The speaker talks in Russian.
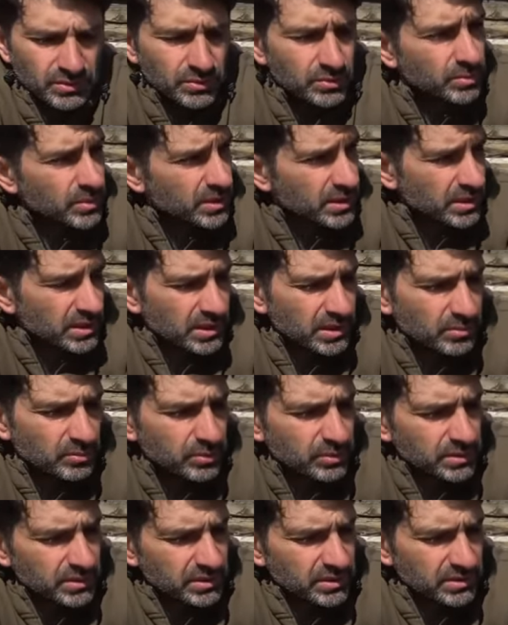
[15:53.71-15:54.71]
Он у меня
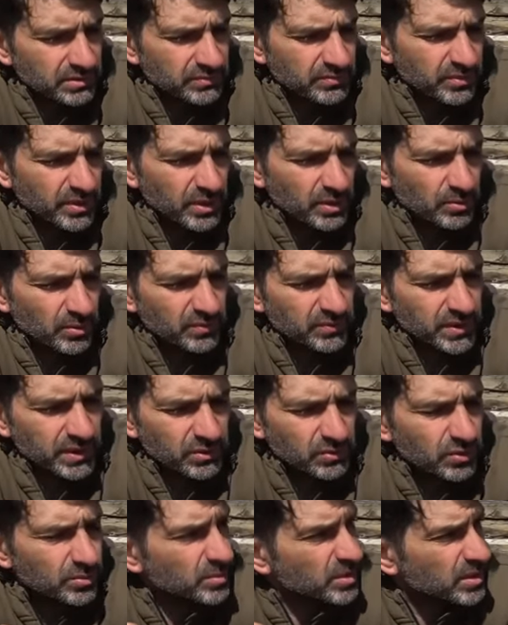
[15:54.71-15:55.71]
работает в моем
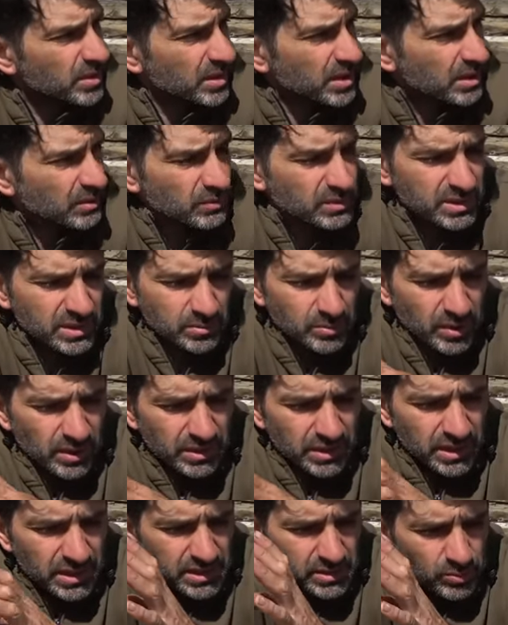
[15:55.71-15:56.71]
автодоме. Я его
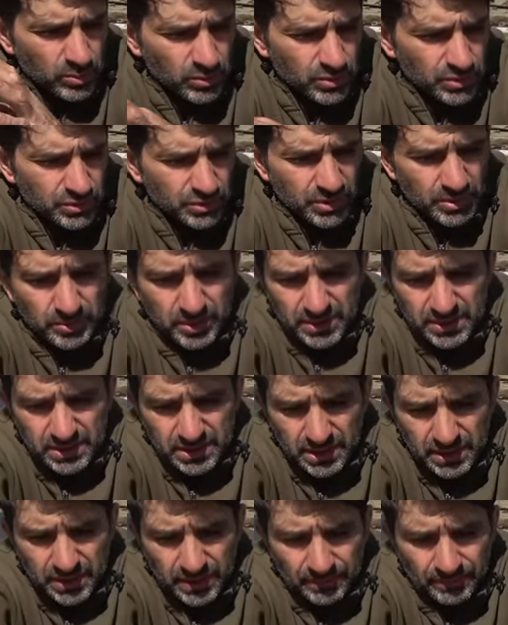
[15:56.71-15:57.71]
снимал на зиму, еще не
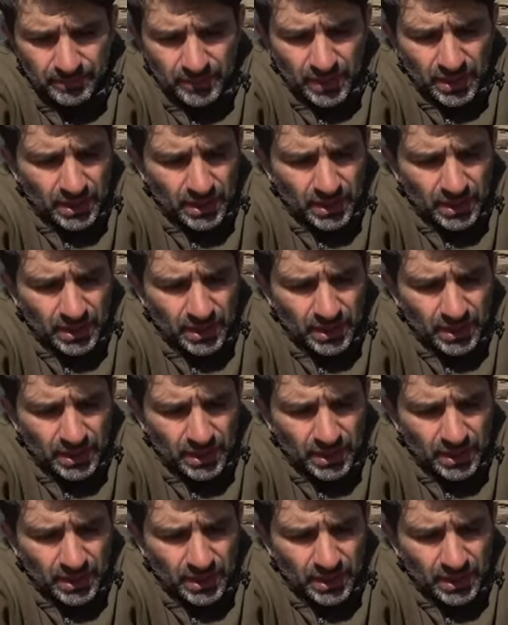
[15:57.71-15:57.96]
поставил.